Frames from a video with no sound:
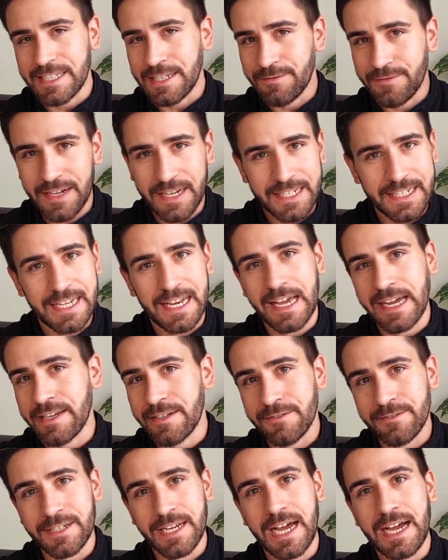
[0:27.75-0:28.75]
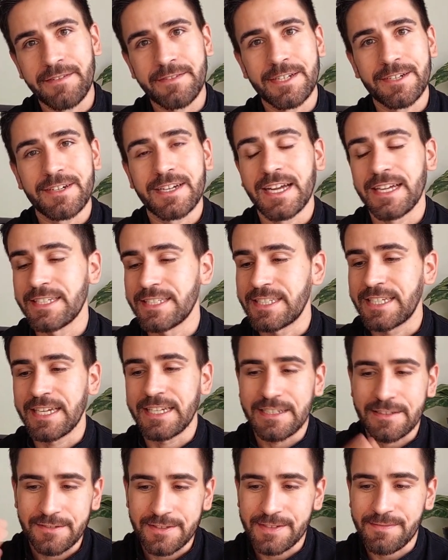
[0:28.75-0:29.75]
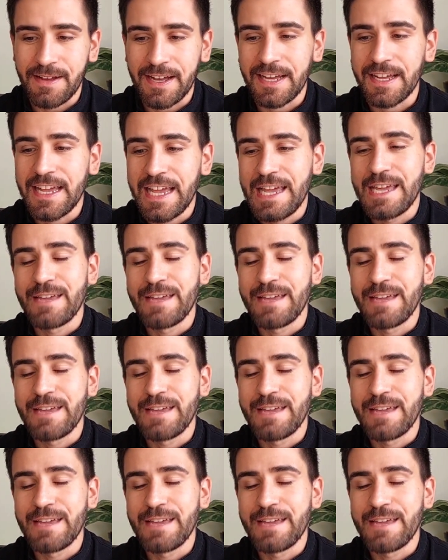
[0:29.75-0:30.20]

die vielleicht Lido oder Aave noch gar nicht kennen. Und zwar,